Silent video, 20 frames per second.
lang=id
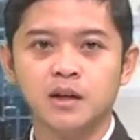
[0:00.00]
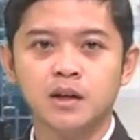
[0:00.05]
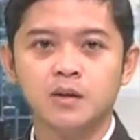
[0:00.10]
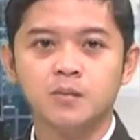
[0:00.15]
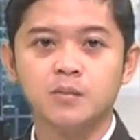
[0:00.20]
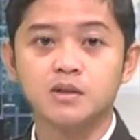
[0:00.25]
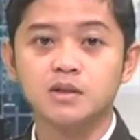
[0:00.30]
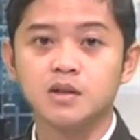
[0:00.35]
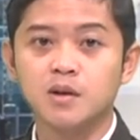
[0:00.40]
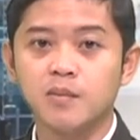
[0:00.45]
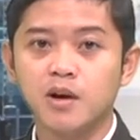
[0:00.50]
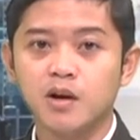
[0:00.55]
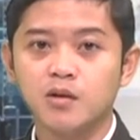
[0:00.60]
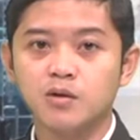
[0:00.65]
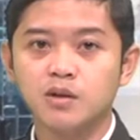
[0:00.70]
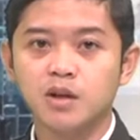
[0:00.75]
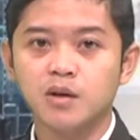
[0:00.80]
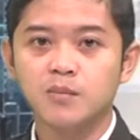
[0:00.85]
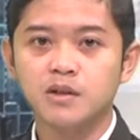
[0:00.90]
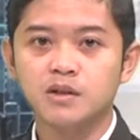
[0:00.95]
Bersama
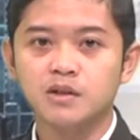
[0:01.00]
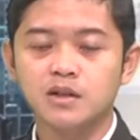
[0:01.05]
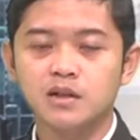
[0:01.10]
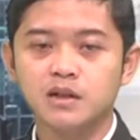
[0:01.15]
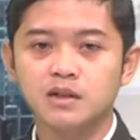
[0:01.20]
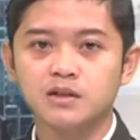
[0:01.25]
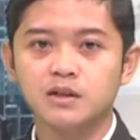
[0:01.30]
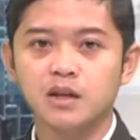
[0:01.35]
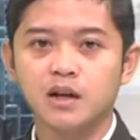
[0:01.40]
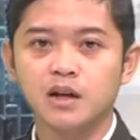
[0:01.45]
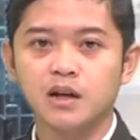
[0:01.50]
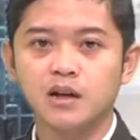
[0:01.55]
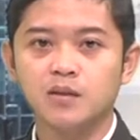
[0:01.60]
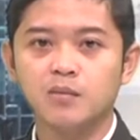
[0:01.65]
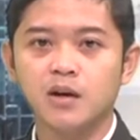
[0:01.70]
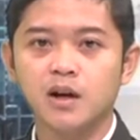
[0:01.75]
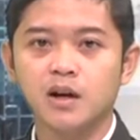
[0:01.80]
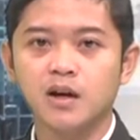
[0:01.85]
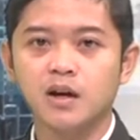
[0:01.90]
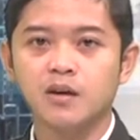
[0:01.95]
anggota Majelis Taklim
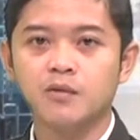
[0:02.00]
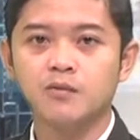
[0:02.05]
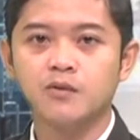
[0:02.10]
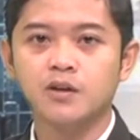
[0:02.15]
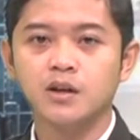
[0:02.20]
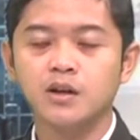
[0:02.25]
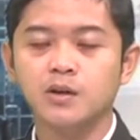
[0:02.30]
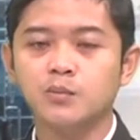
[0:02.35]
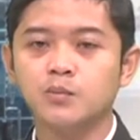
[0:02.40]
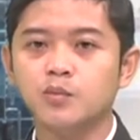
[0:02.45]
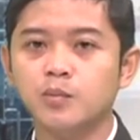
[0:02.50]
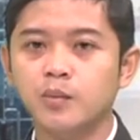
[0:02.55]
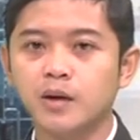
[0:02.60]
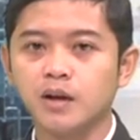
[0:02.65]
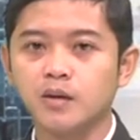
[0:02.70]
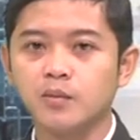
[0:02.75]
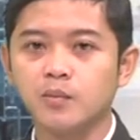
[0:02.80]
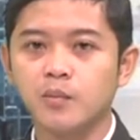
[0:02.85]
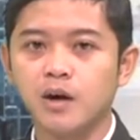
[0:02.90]
Anafi Kebumen,